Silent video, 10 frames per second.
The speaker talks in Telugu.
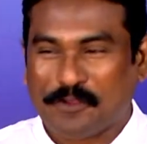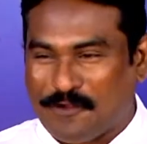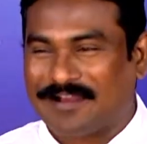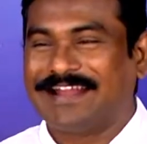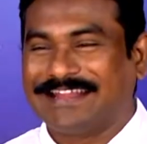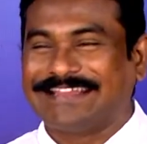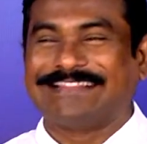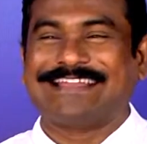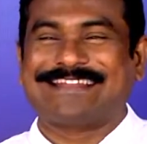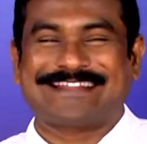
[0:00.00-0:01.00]
వాళ్ళు
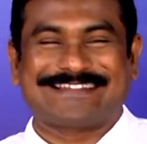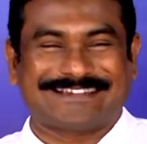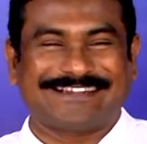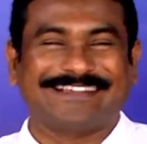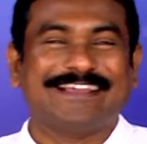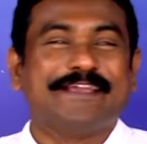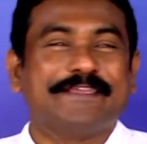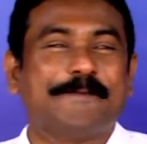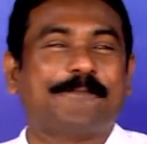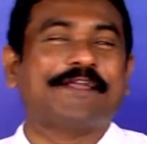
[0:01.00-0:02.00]
అడిగింది ఏంటంటే
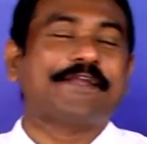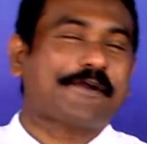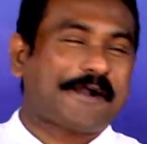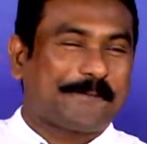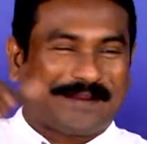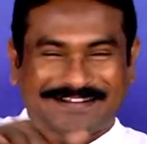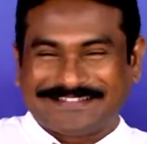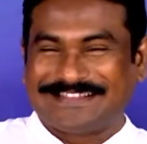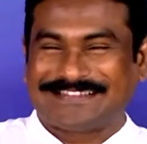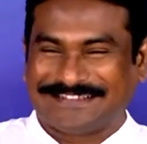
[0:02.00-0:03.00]
ఇప్పుడు ఇంకొక
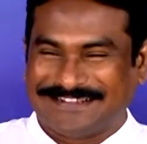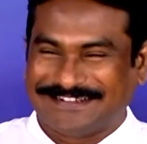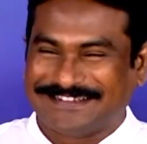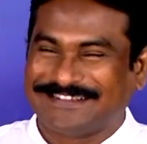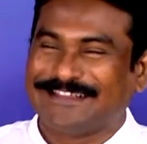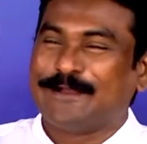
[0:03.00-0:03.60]
ప్రార్థన చేయండి